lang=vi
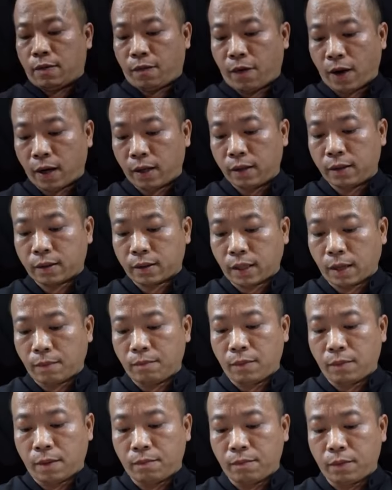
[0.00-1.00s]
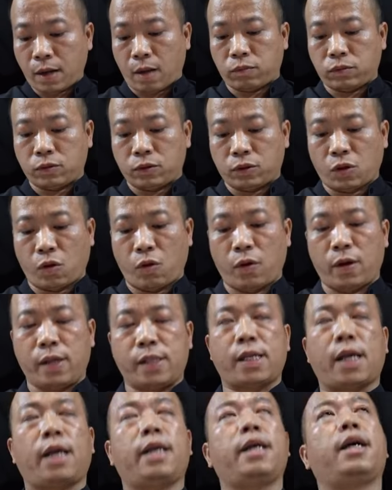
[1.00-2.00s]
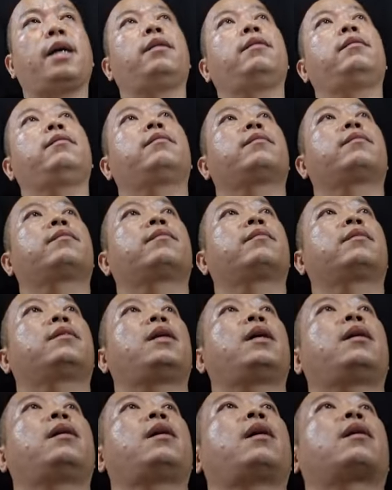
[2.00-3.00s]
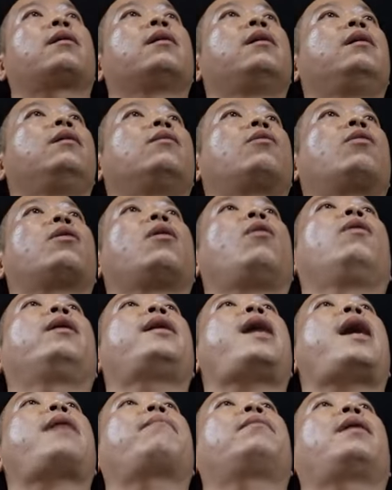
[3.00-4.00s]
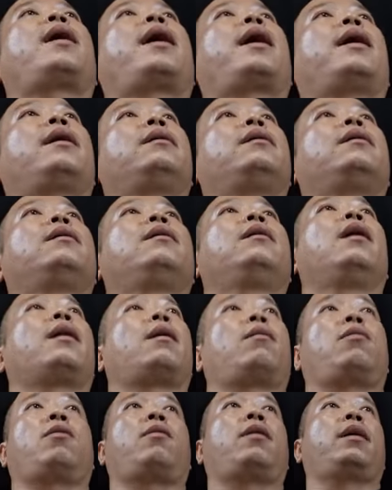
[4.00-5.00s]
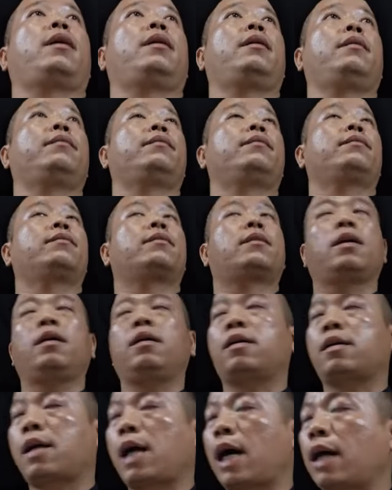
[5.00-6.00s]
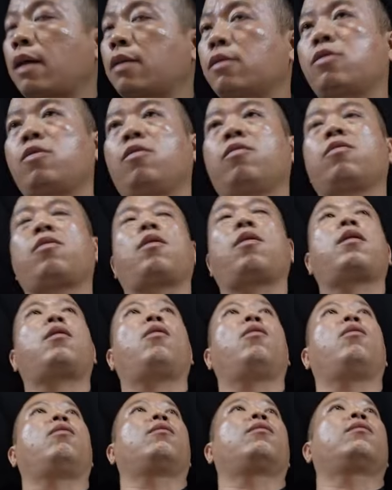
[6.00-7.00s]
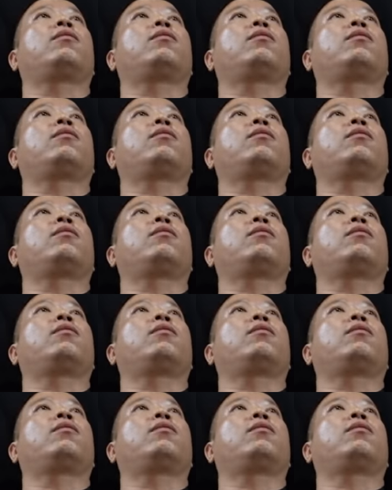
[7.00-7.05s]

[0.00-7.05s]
phần tâm ấm lòng rồi sẽ yên nên là đừng có đối đáp lại những người nào nói tự khắc chúng nó khổ